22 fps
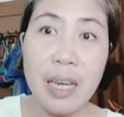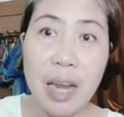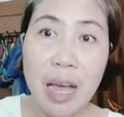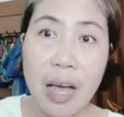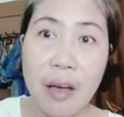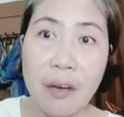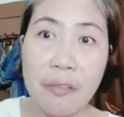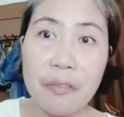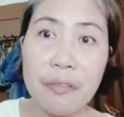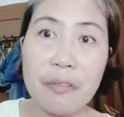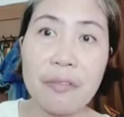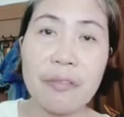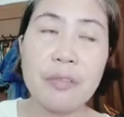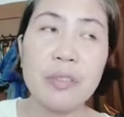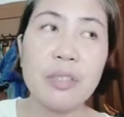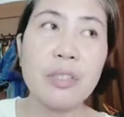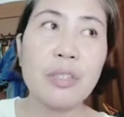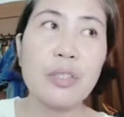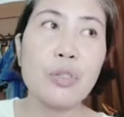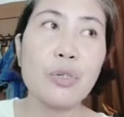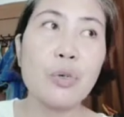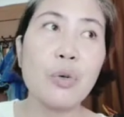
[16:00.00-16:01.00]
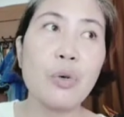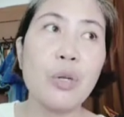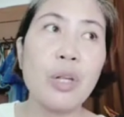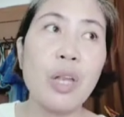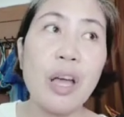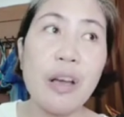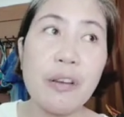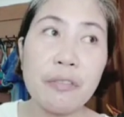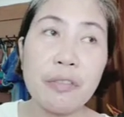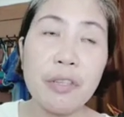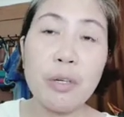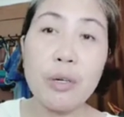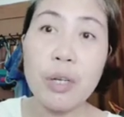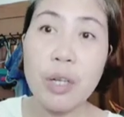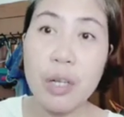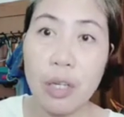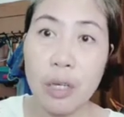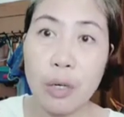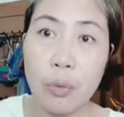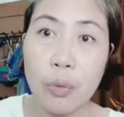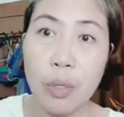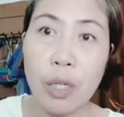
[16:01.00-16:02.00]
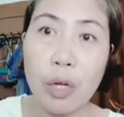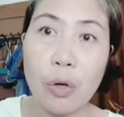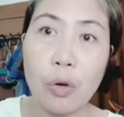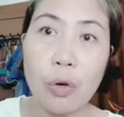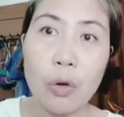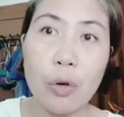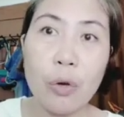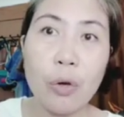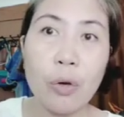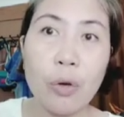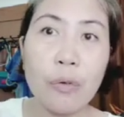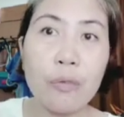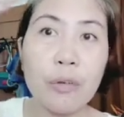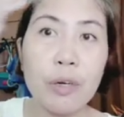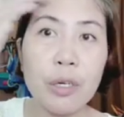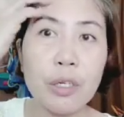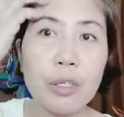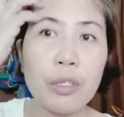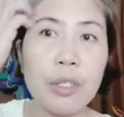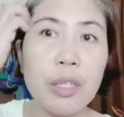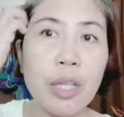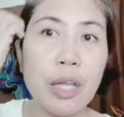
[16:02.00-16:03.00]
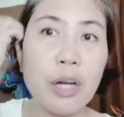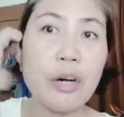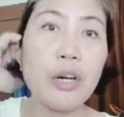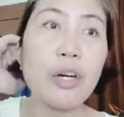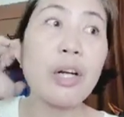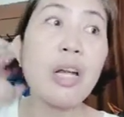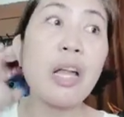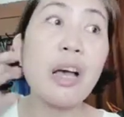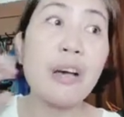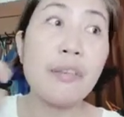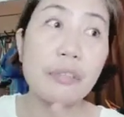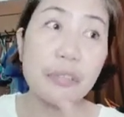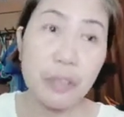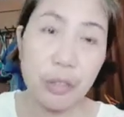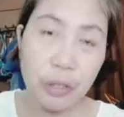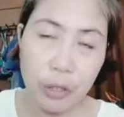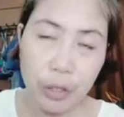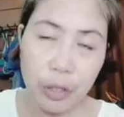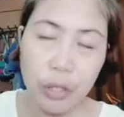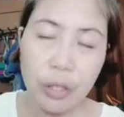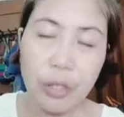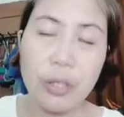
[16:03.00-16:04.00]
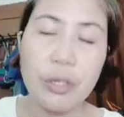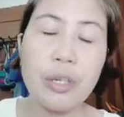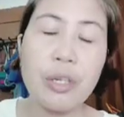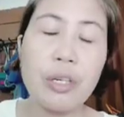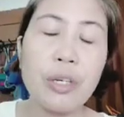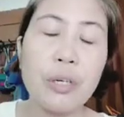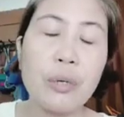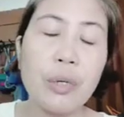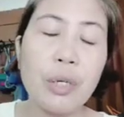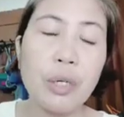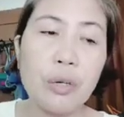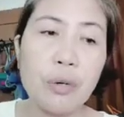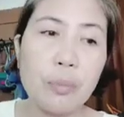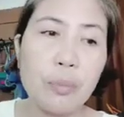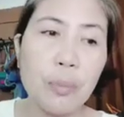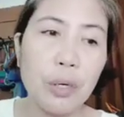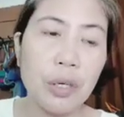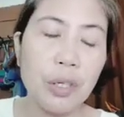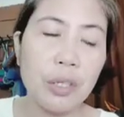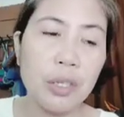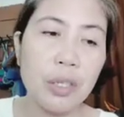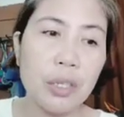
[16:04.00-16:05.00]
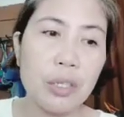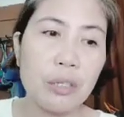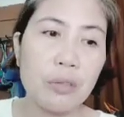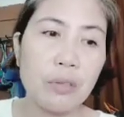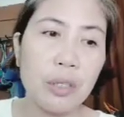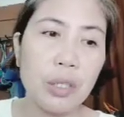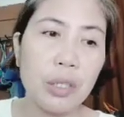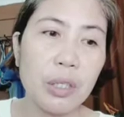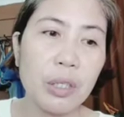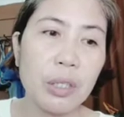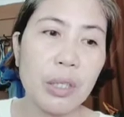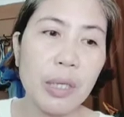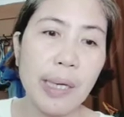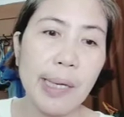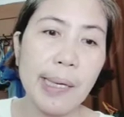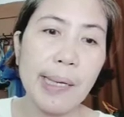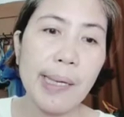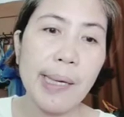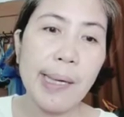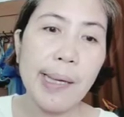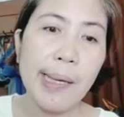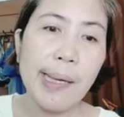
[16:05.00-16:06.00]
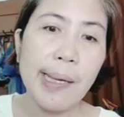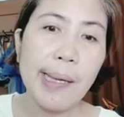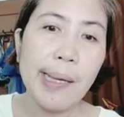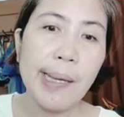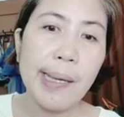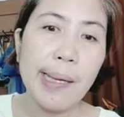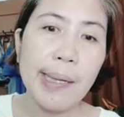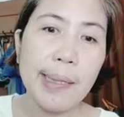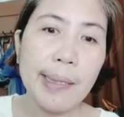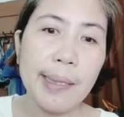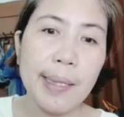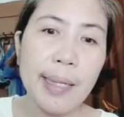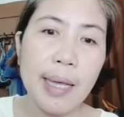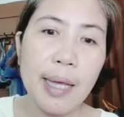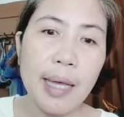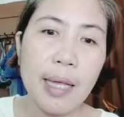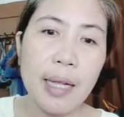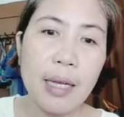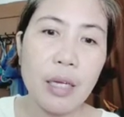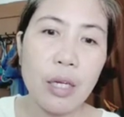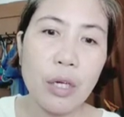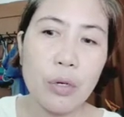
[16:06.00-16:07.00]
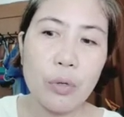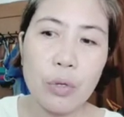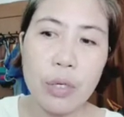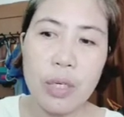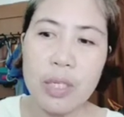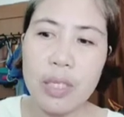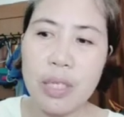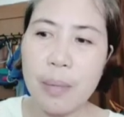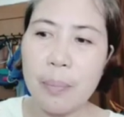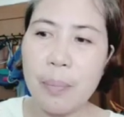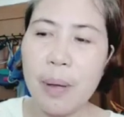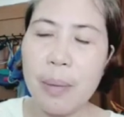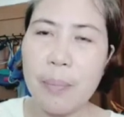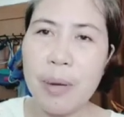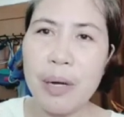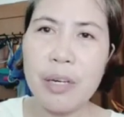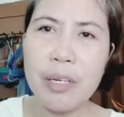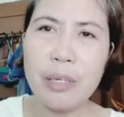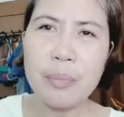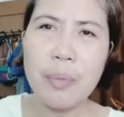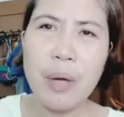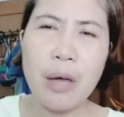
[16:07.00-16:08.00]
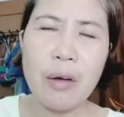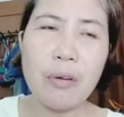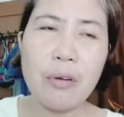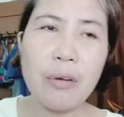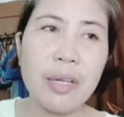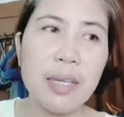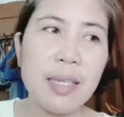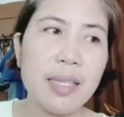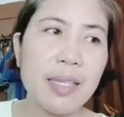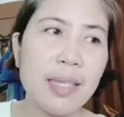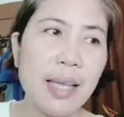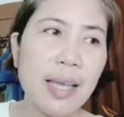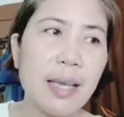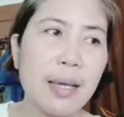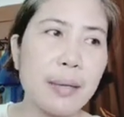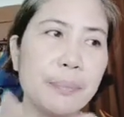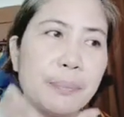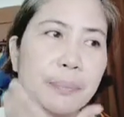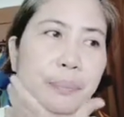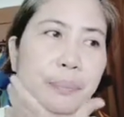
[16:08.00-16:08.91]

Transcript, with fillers: Laugh. So, laugh yung gagawin ko for today or laughter yung gagawin kong podcast for today. And then, yung isa pa, meron pa akong isa eh